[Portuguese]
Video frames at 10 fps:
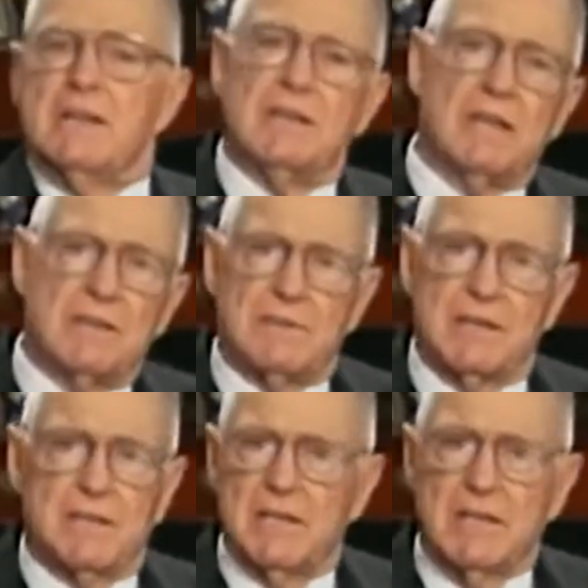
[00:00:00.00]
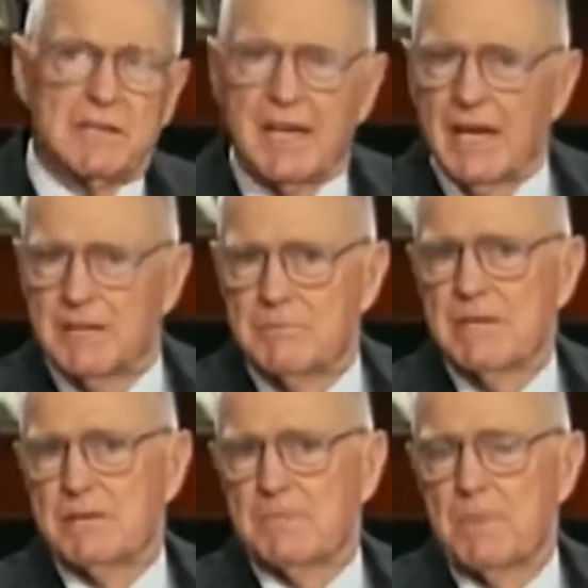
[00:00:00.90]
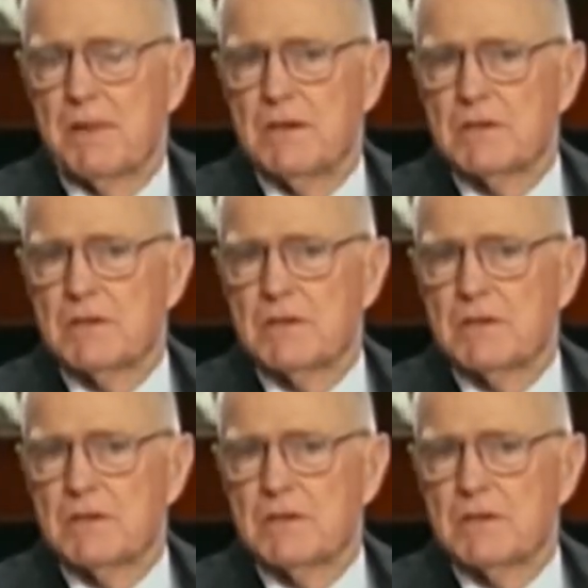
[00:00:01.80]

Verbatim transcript: nem mesmo pode estar.